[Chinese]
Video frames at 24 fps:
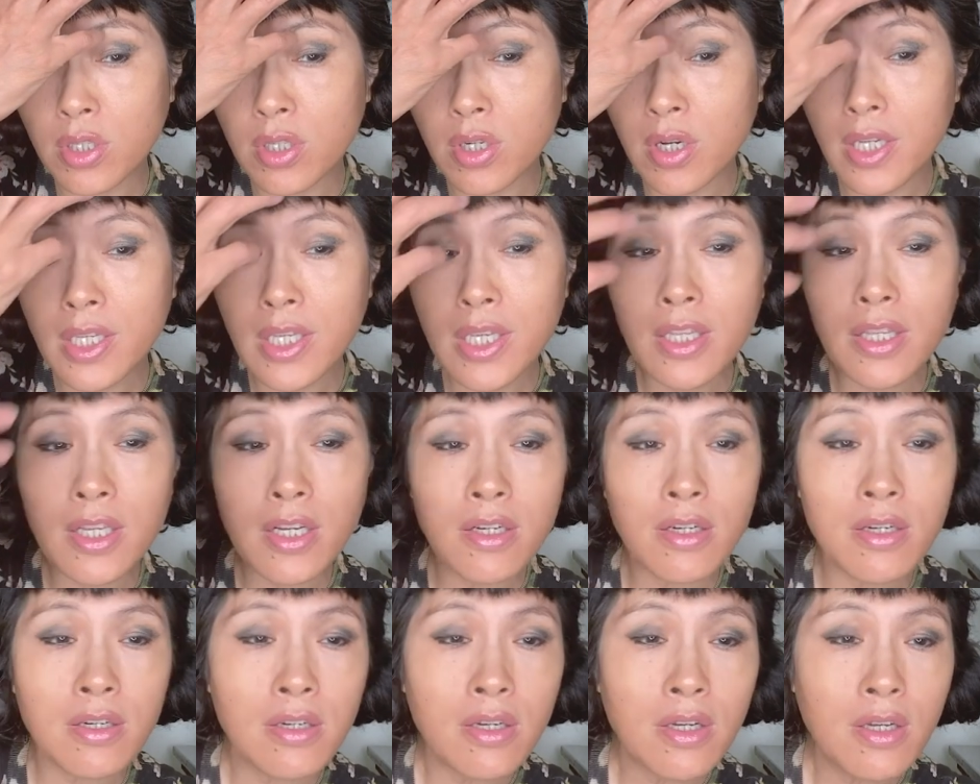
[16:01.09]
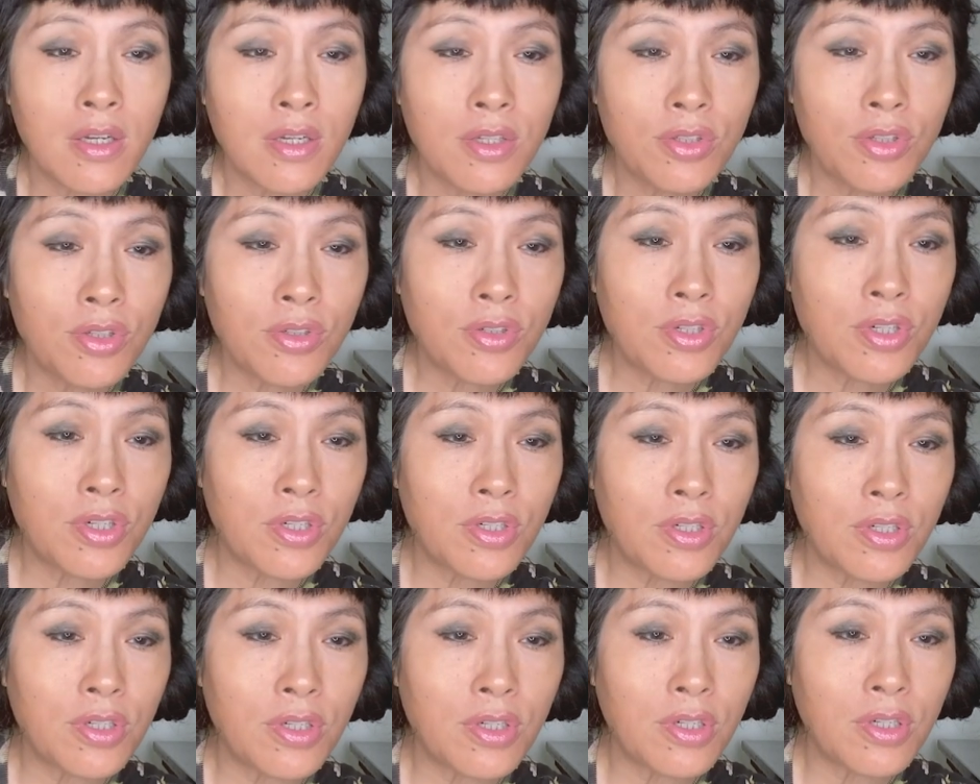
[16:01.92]
得一定就
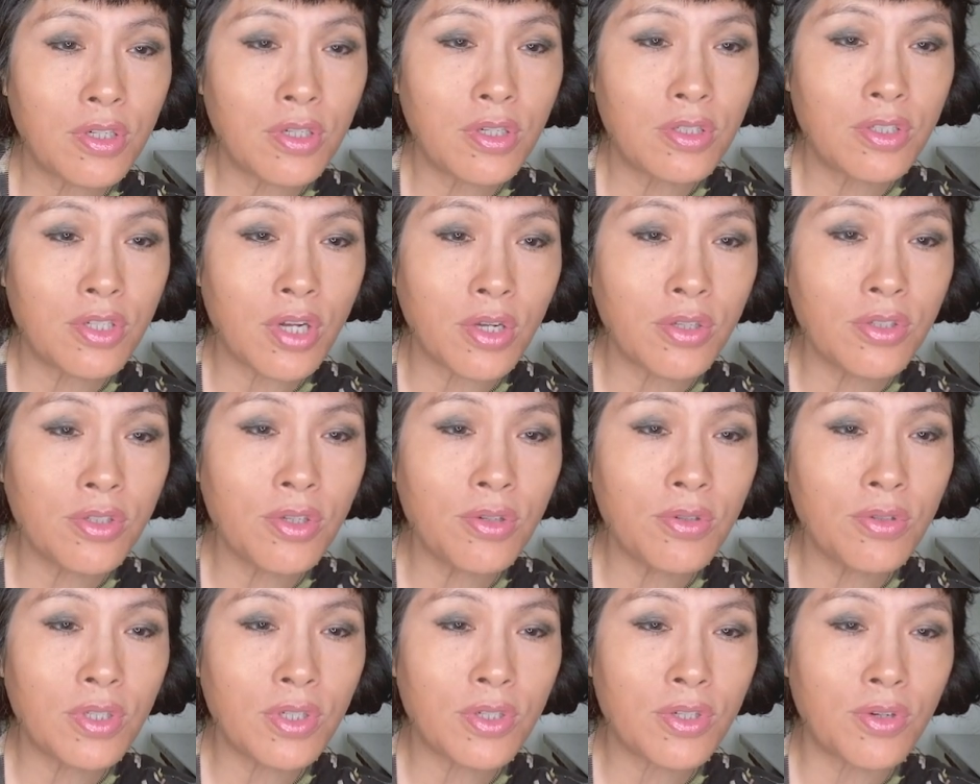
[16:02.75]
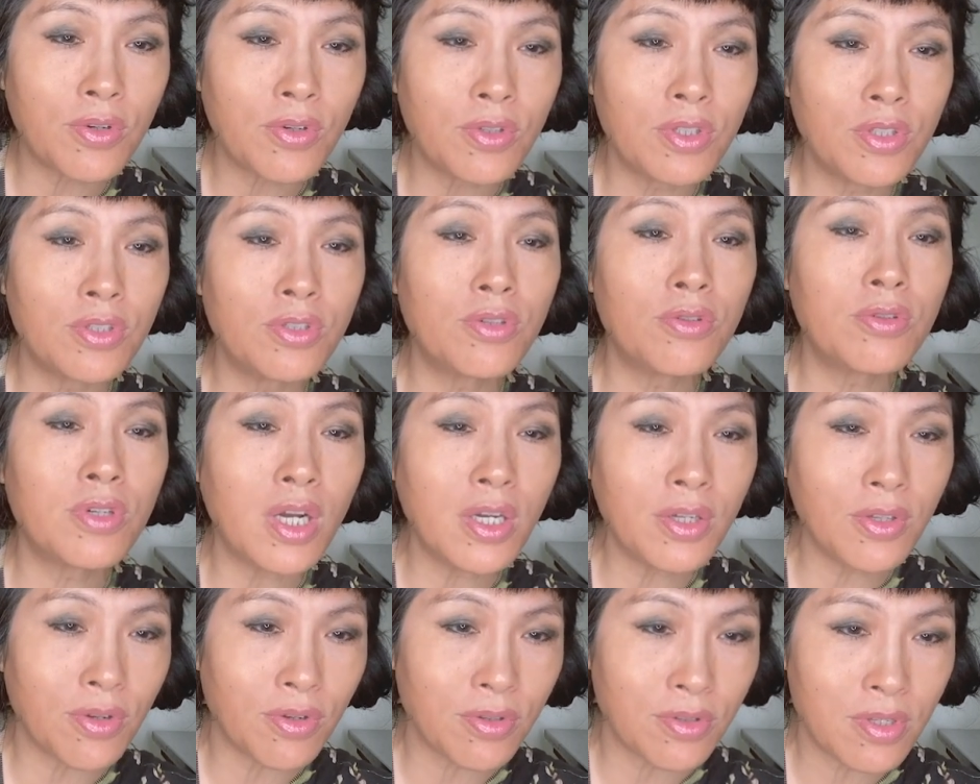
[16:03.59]
是成就的时候，你就
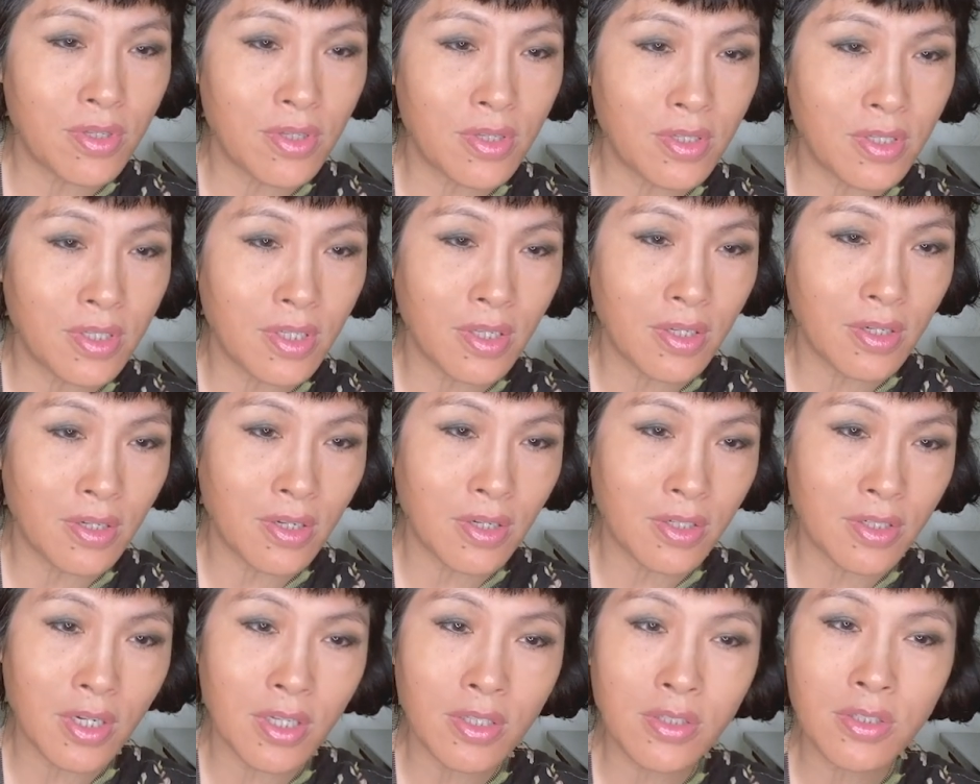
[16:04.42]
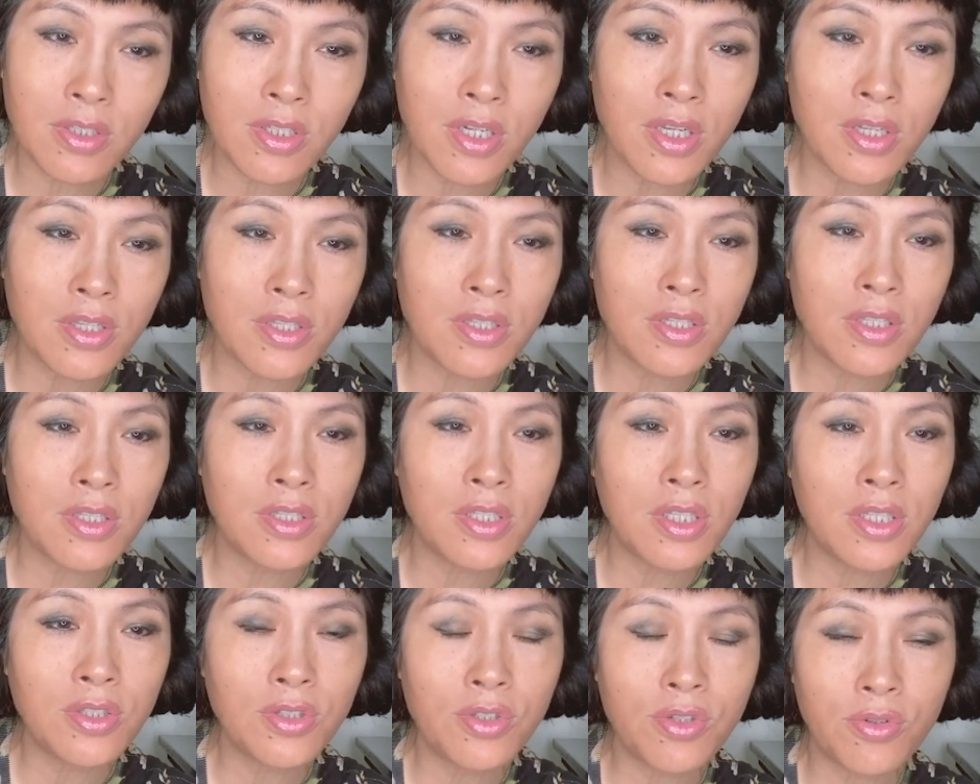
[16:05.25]
更有自信了。人这个自
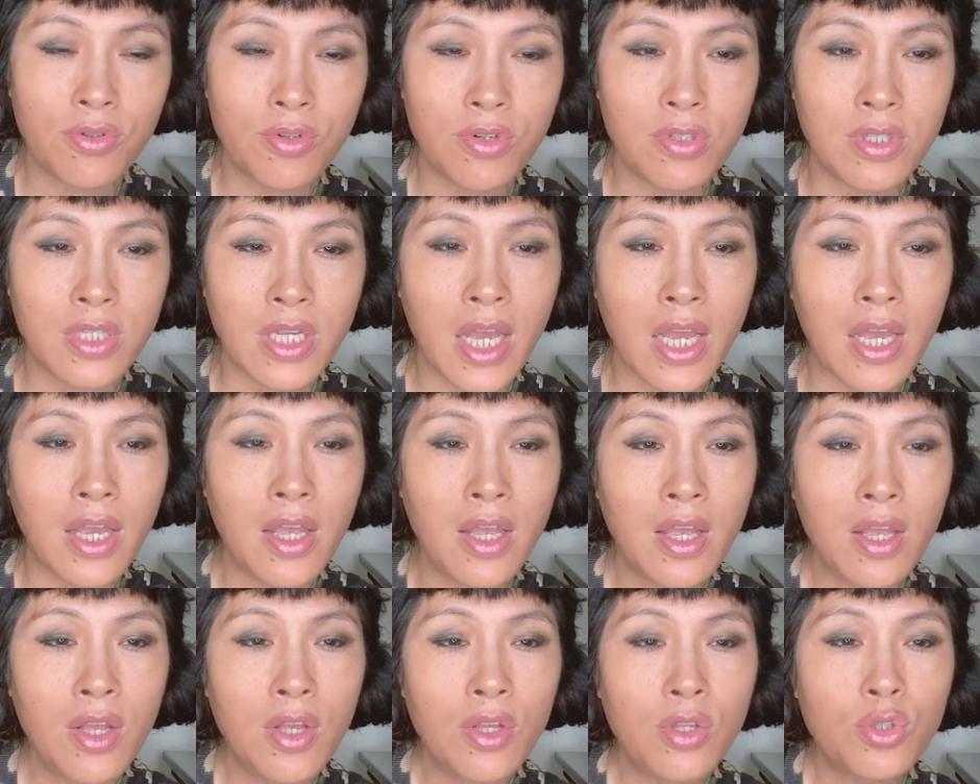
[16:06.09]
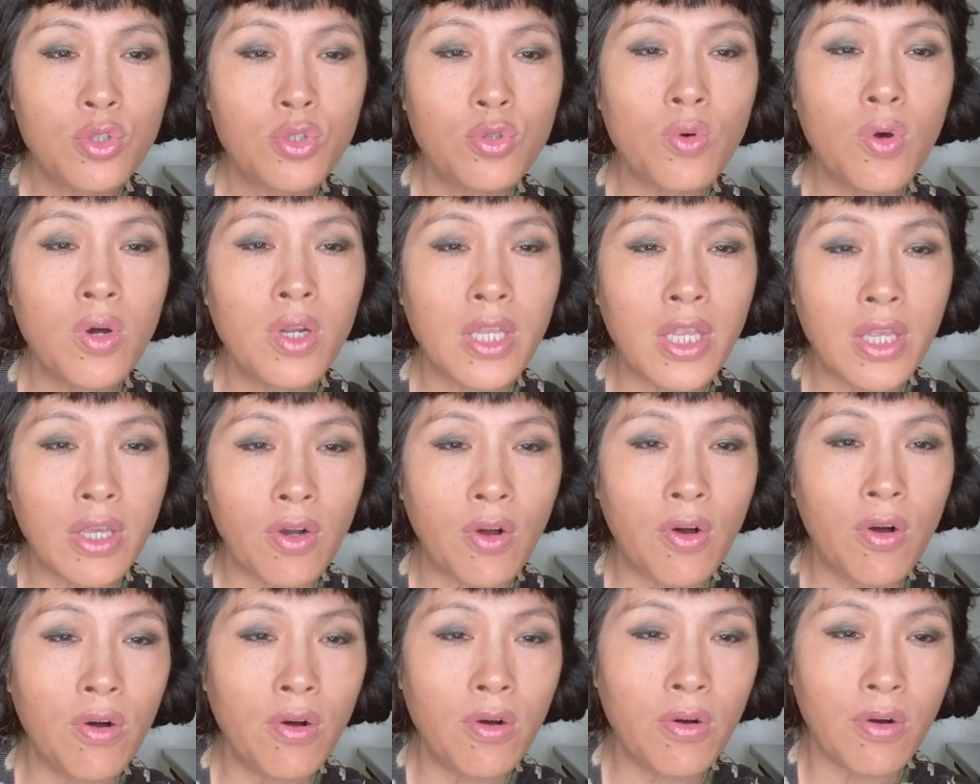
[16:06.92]
信就是在做了以
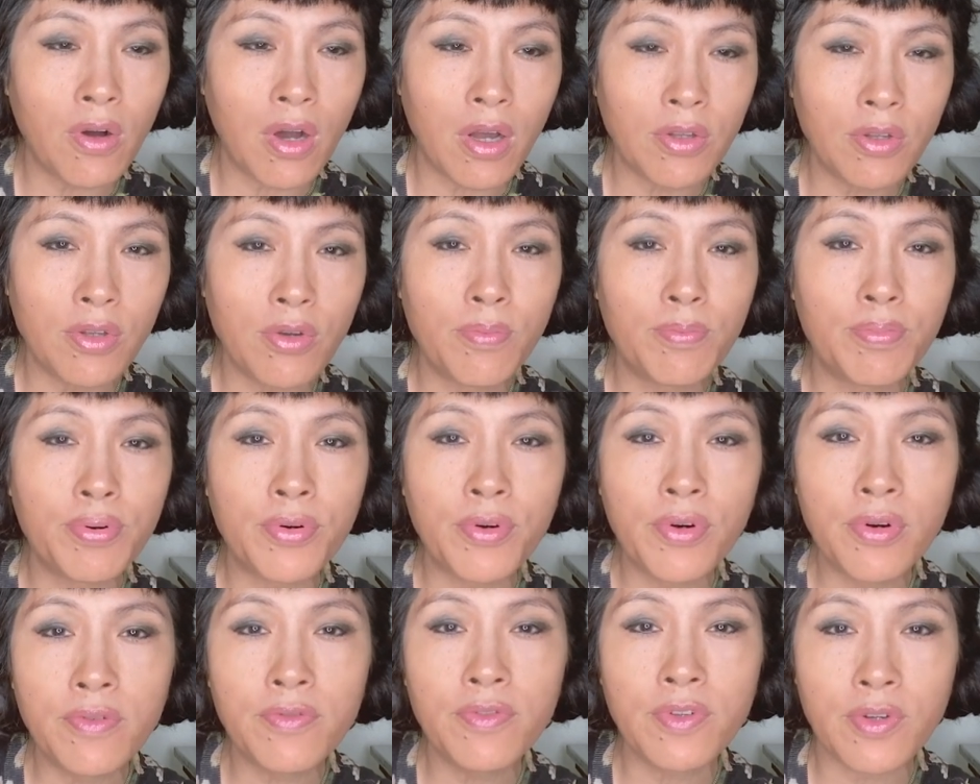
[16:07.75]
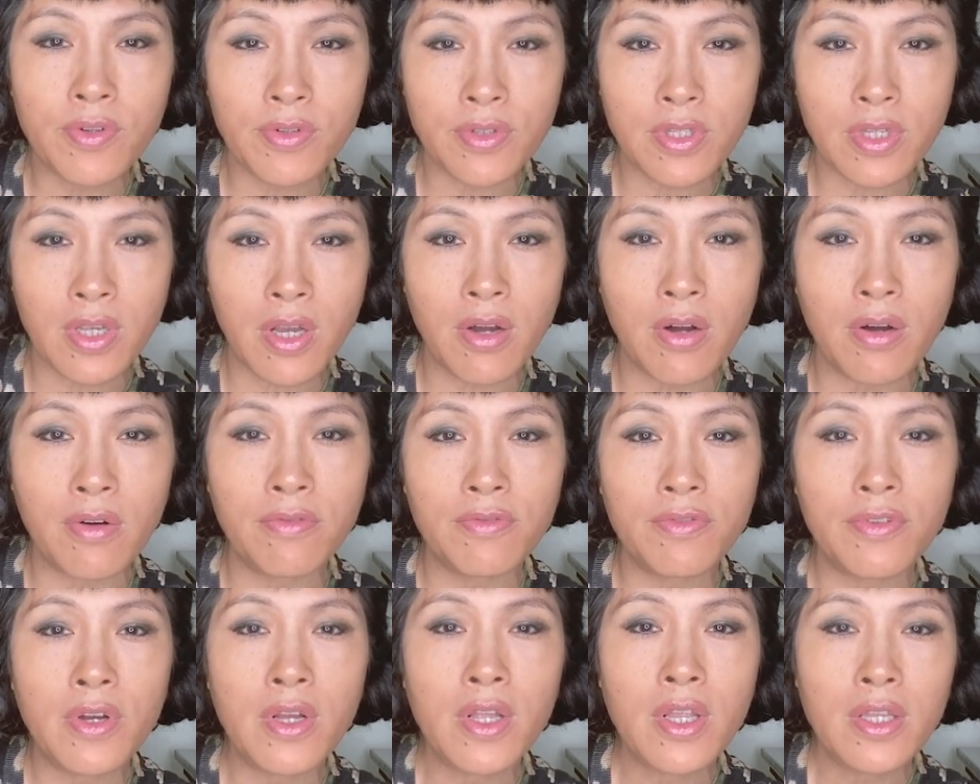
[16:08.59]
后，d y o u prove yourself
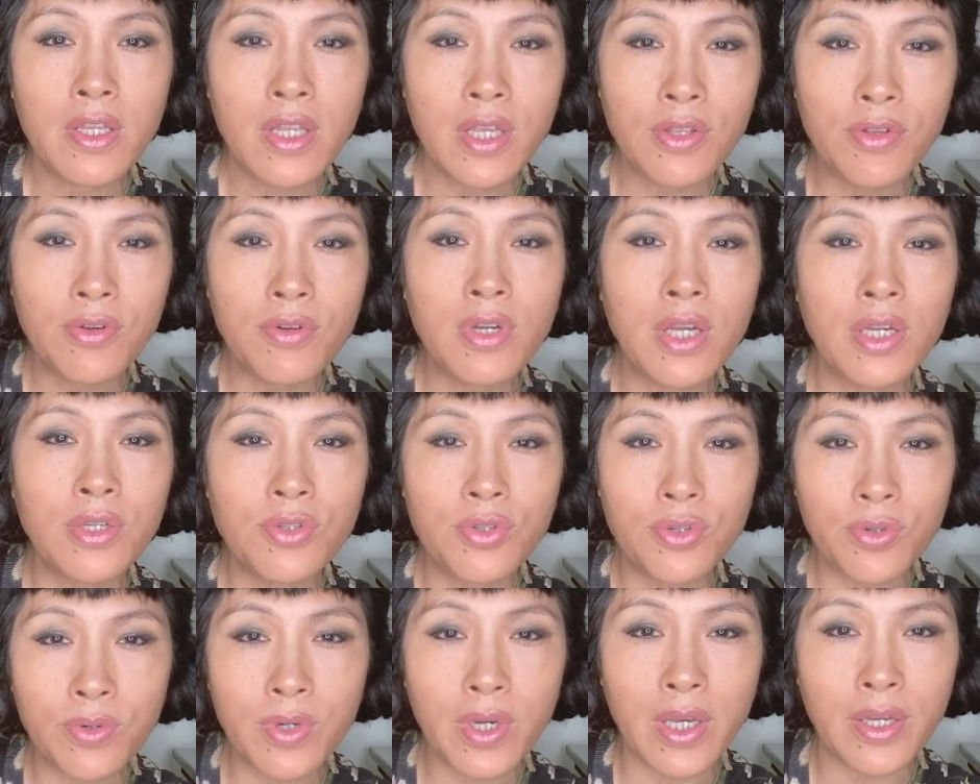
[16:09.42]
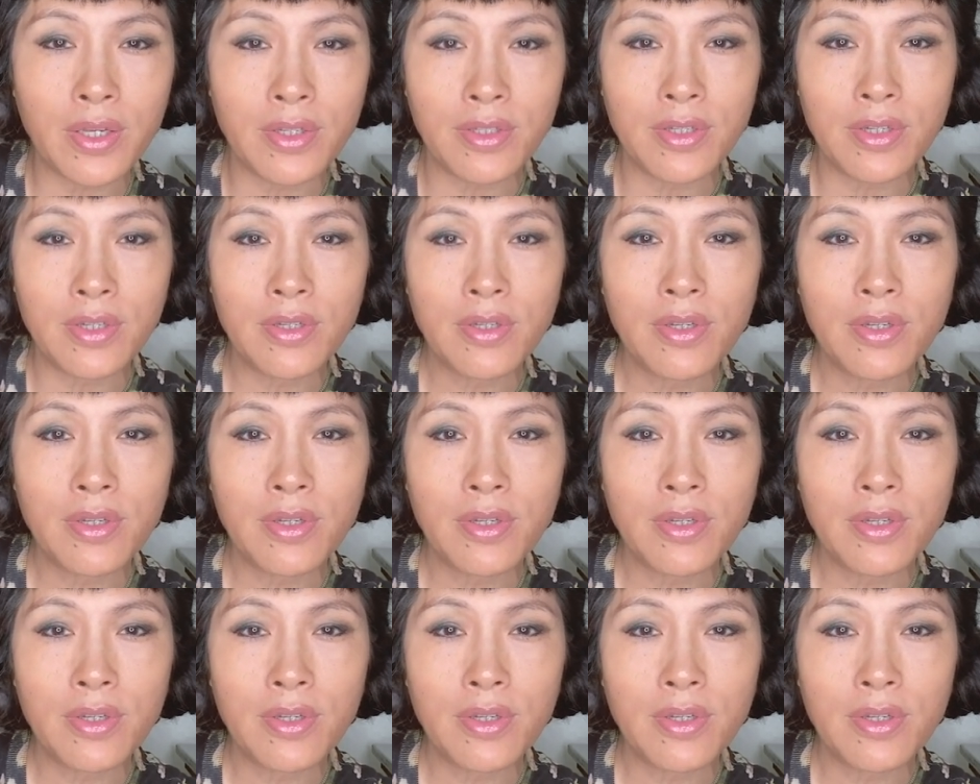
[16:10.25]
that you can do it。